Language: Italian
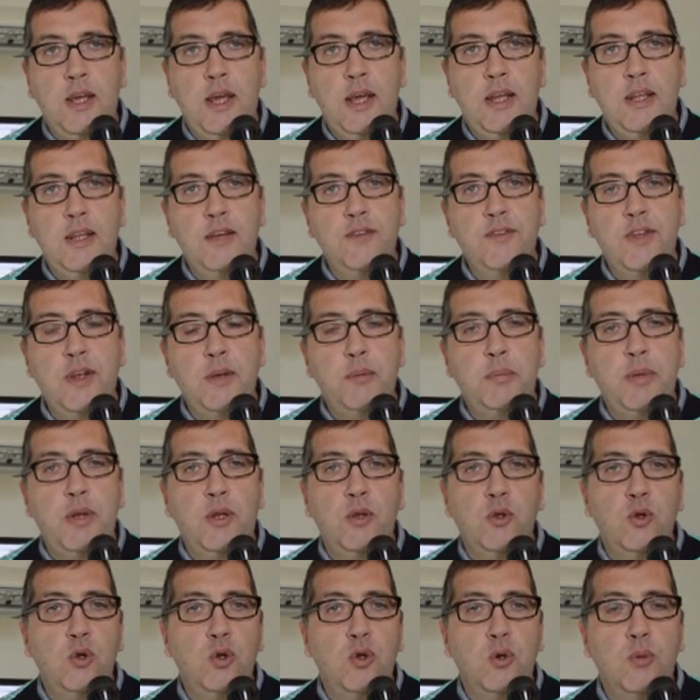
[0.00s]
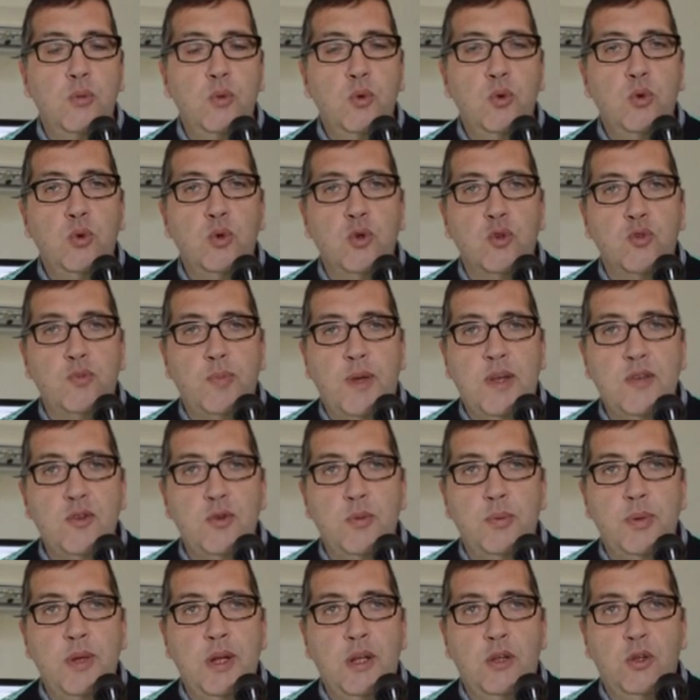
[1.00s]
e di avere per noi comunque uno spazio
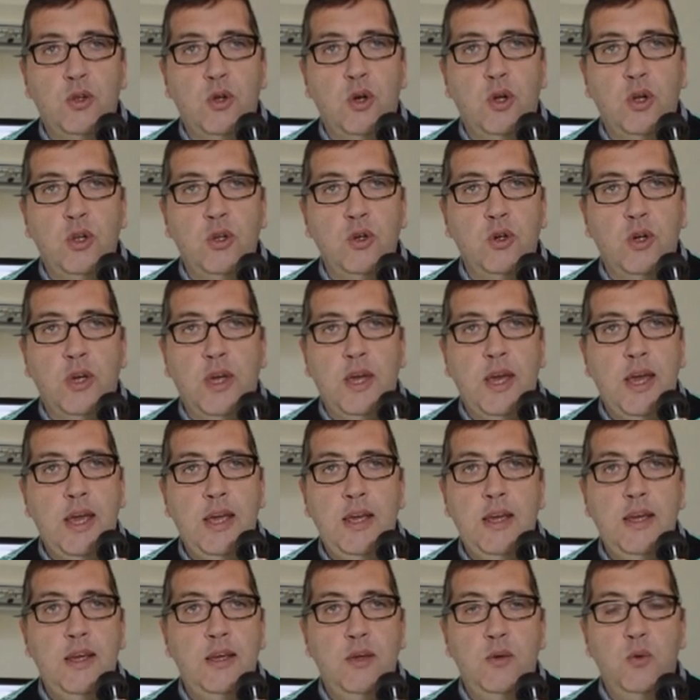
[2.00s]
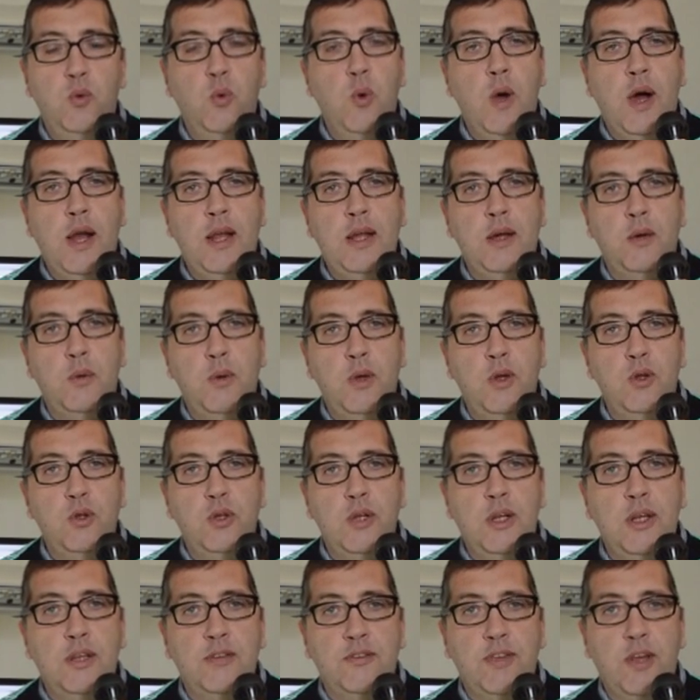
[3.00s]
operatorio che è uguale a quello
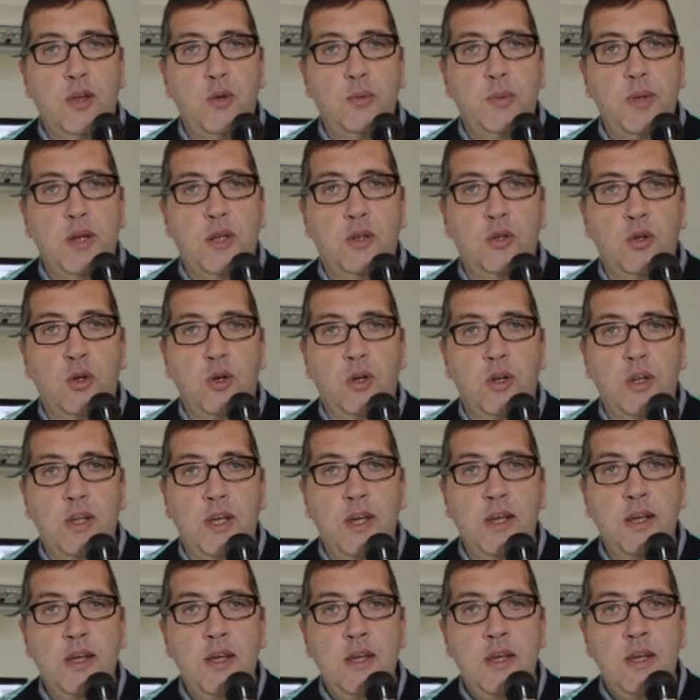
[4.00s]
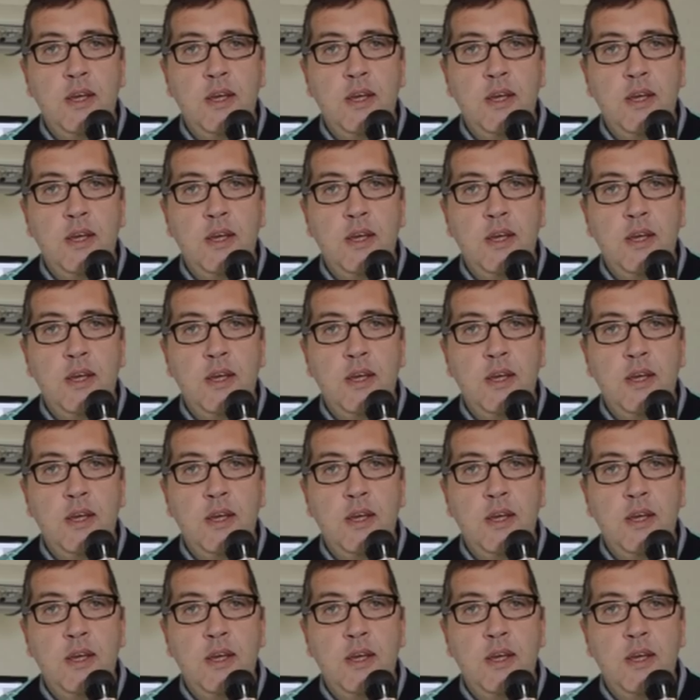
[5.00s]
della sala operatoria